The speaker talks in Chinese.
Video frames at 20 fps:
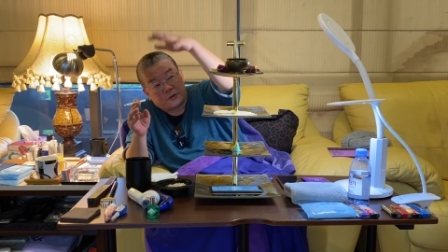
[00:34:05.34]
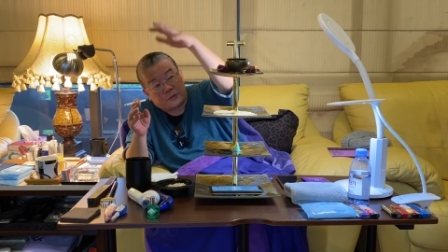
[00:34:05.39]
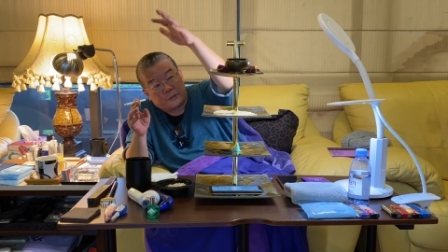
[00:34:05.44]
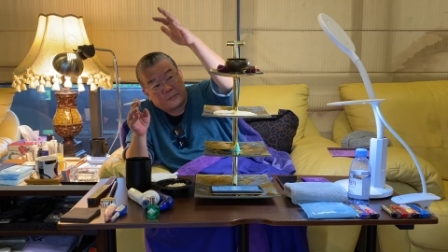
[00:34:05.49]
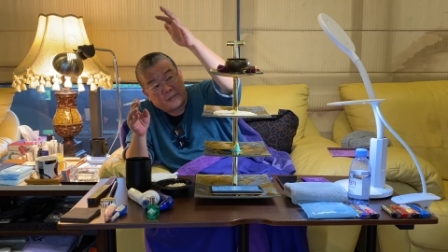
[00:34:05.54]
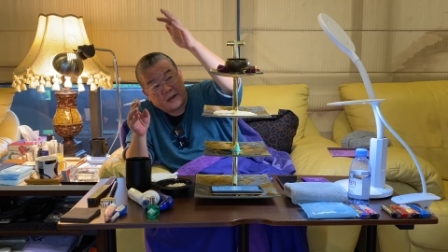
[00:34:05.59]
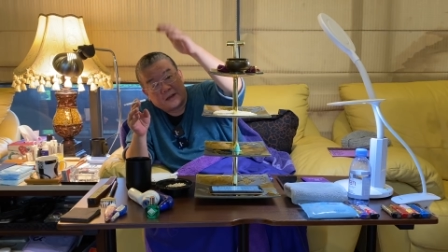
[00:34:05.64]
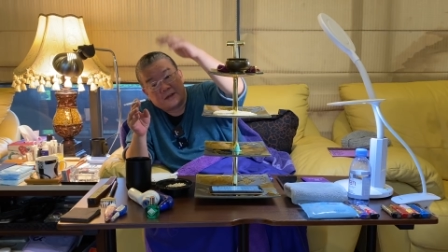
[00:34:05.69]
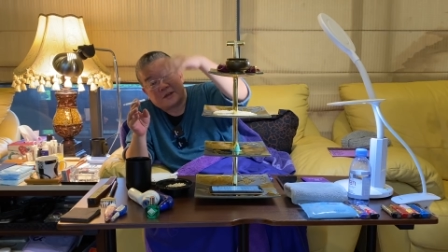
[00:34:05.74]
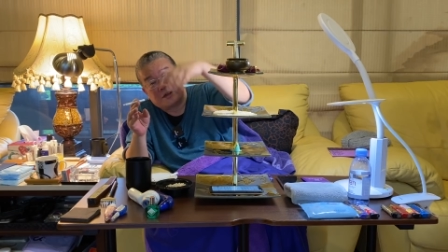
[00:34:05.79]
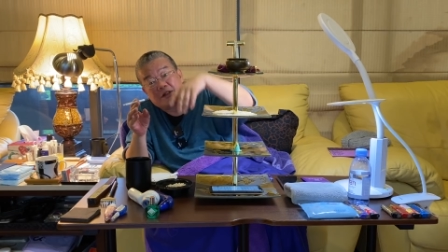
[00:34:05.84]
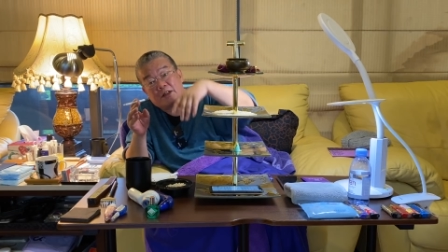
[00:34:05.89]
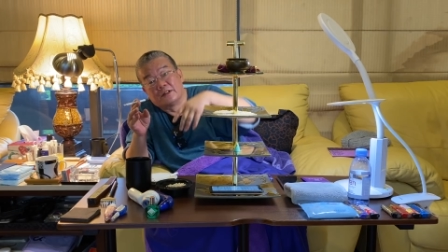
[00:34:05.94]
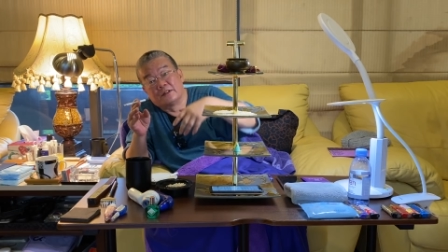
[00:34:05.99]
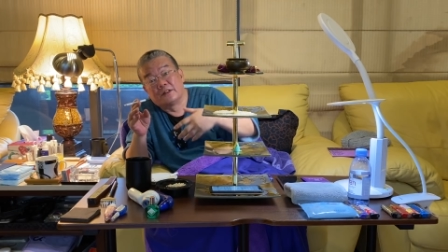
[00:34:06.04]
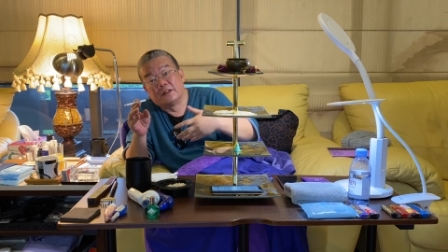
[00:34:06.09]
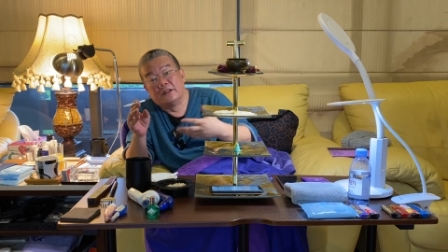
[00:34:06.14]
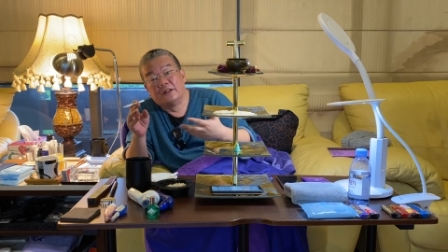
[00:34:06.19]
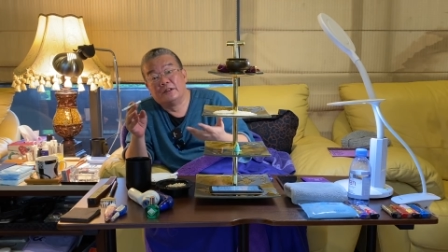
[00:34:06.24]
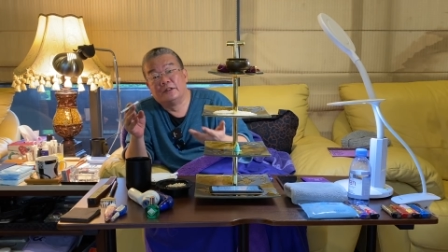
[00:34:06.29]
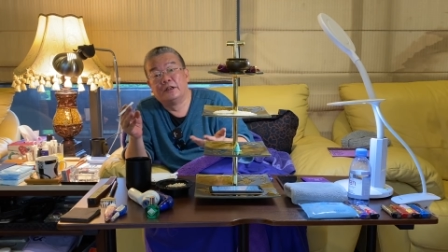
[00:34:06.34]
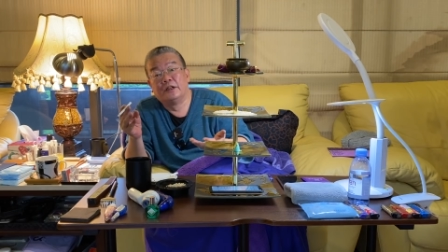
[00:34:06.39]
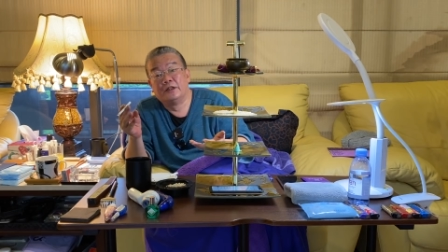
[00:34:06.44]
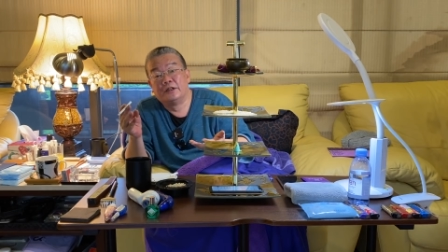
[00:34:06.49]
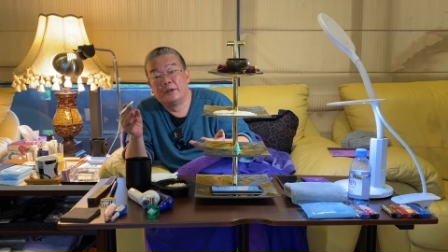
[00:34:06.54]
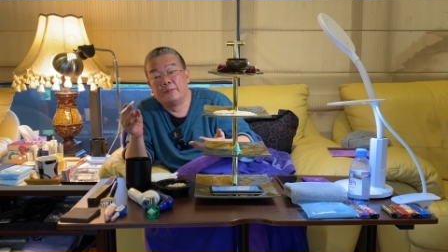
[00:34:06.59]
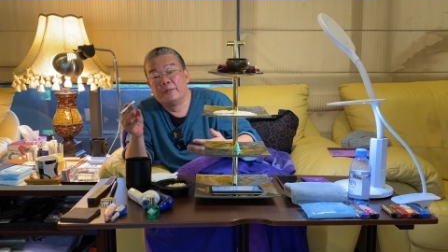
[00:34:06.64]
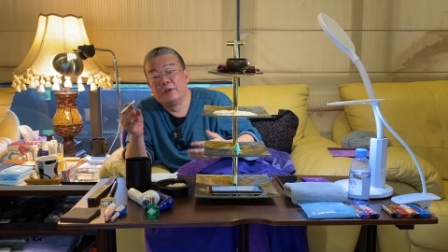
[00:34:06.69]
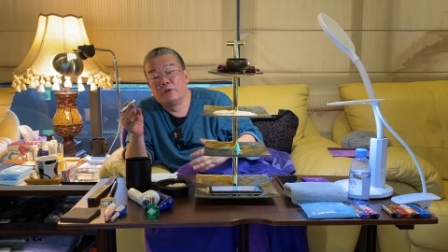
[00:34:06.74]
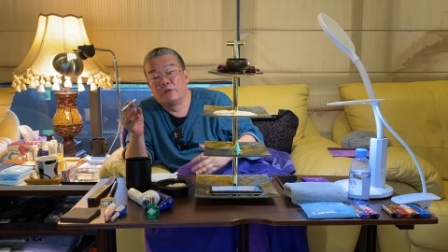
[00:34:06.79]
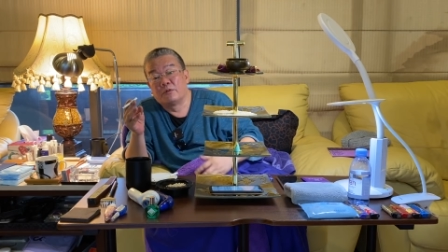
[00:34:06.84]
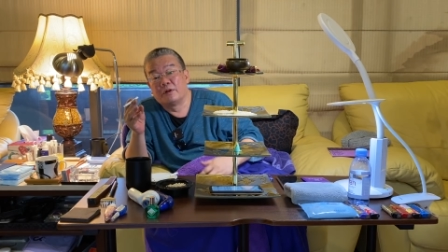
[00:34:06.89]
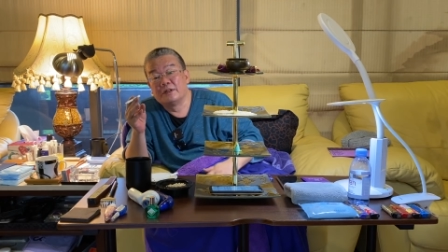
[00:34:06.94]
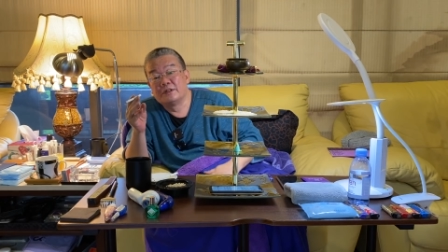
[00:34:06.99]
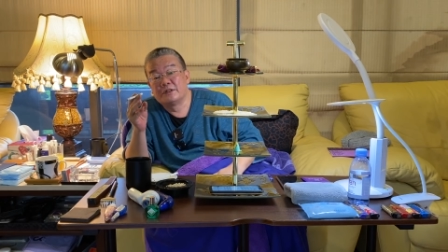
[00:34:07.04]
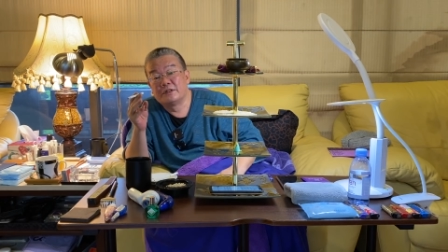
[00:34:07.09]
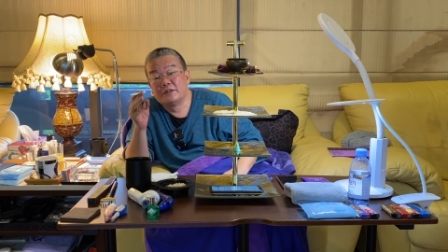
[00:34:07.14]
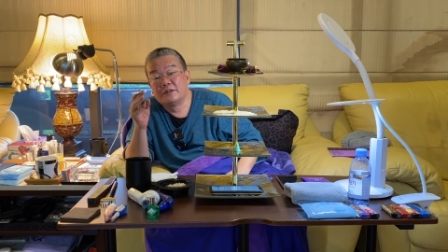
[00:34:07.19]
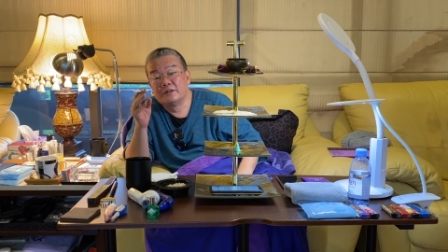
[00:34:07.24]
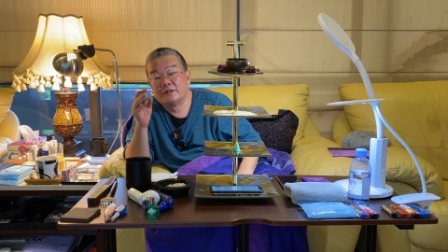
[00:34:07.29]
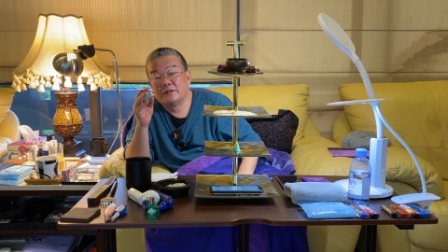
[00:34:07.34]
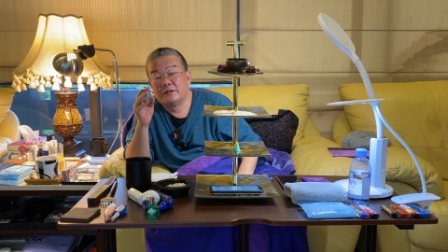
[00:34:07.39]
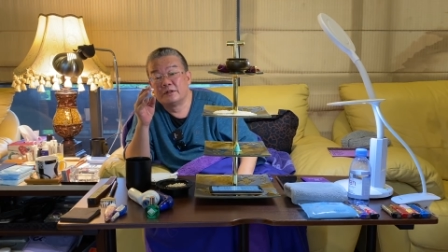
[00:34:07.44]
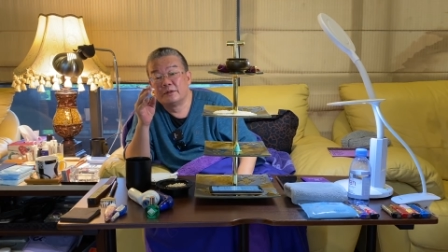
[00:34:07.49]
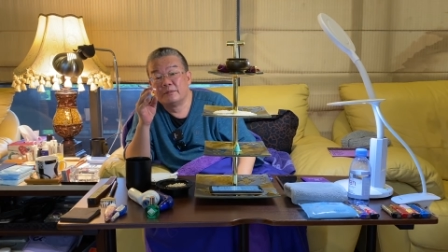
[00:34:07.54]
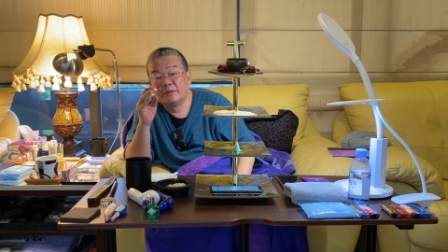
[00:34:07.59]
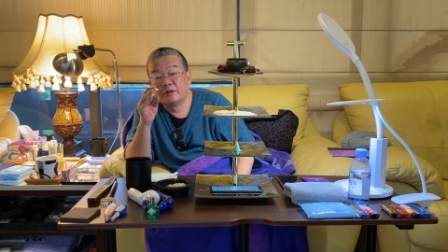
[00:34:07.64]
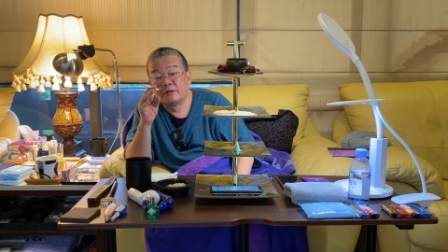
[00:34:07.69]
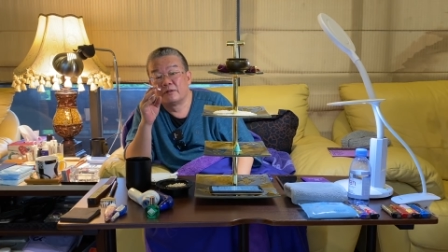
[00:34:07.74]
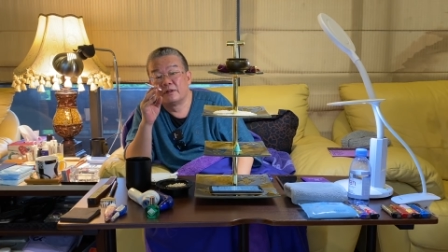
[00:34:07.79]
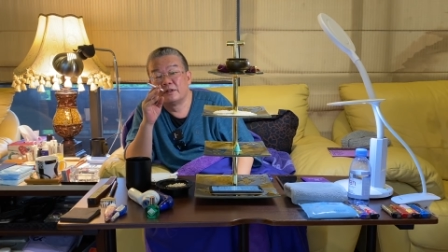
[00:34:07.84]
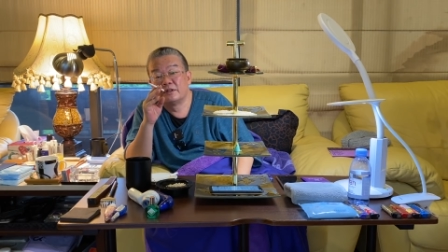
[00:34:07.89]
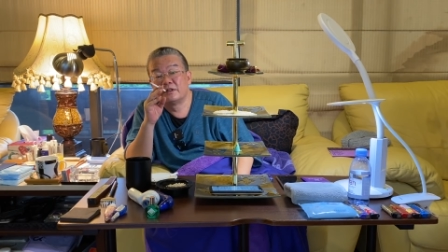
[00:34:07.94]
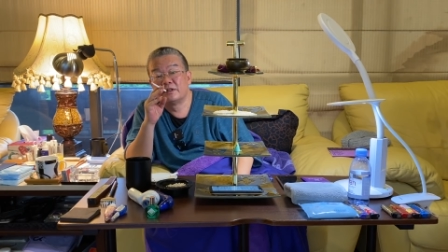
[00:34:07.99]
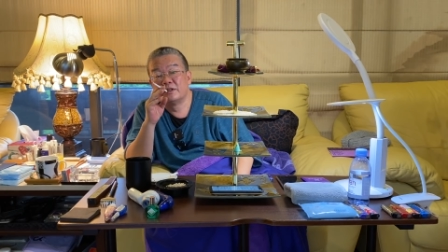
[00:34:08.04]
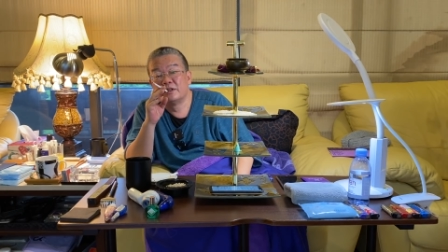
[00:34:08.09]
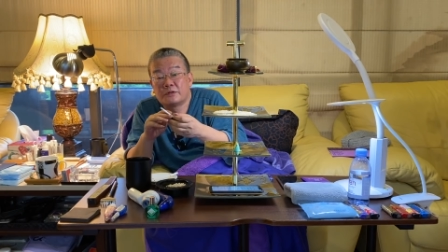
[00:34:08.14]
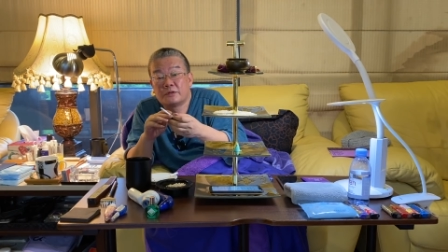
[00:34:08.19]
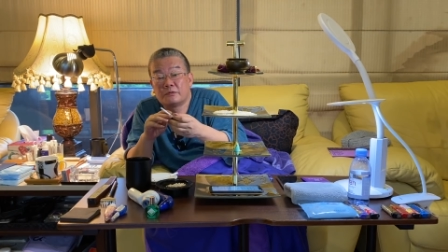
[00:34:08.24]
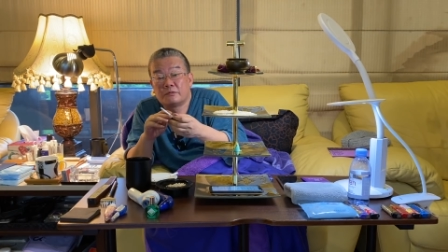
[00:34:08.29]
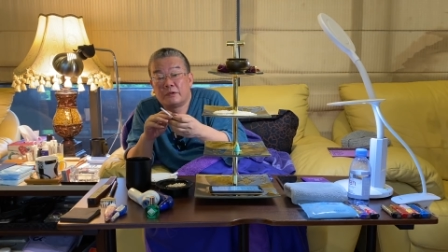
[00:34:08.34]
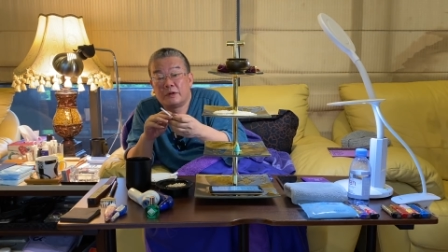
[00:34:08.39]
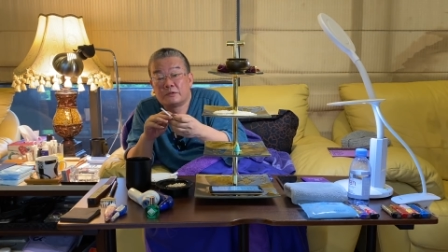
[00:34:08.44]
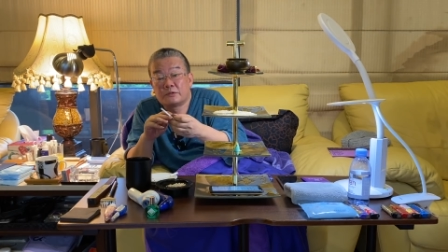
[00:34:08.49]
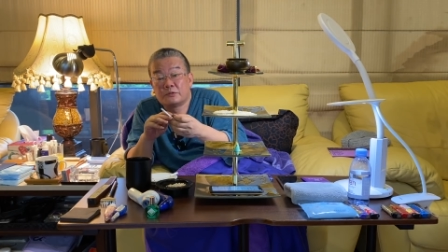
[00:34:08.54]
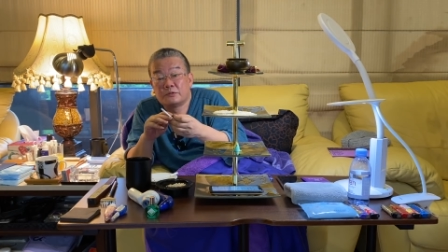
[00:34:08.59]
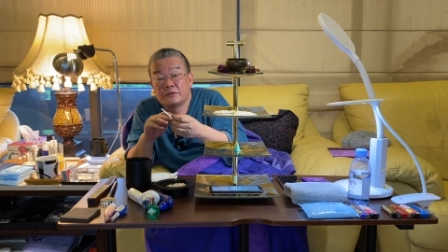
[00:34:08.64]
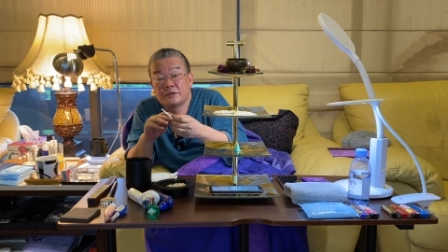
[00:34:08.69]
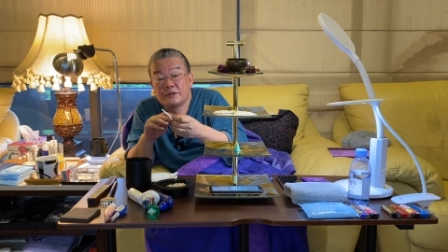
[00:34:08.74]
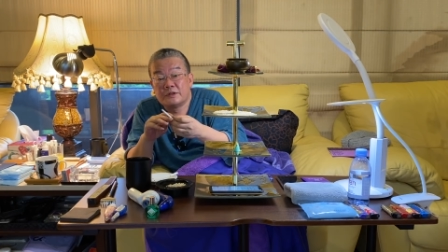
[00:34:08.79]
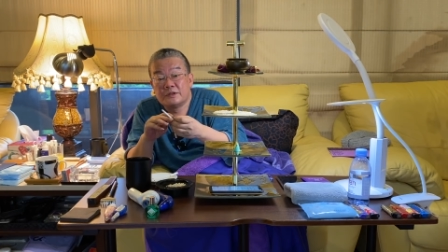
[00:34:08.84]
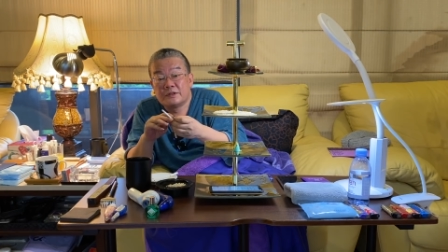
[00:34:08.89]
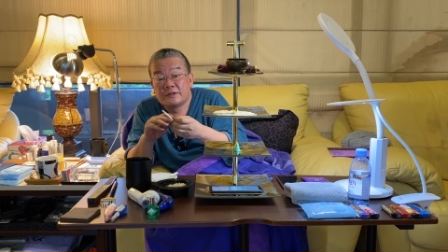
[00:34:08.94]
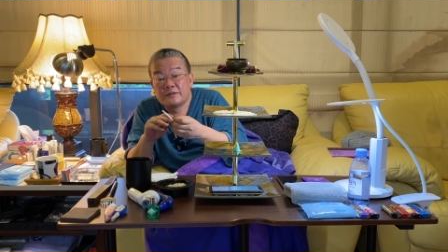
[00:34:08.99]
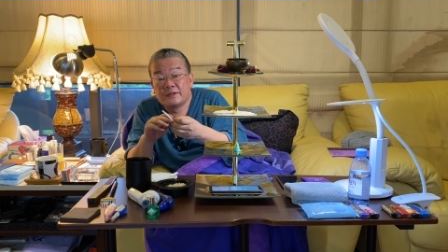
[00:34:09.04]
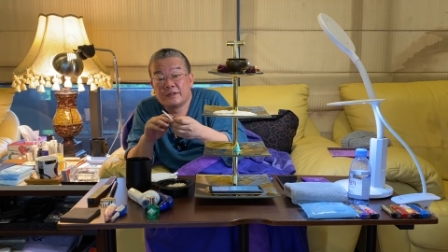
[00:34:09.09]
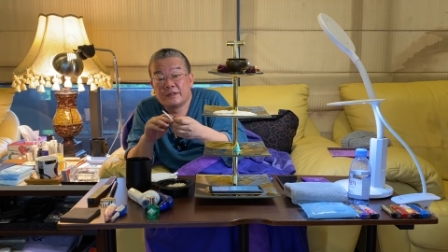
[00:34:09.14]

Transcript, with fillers: 么盘子这样叠也也没有关系啊，也没有关系。王竹清是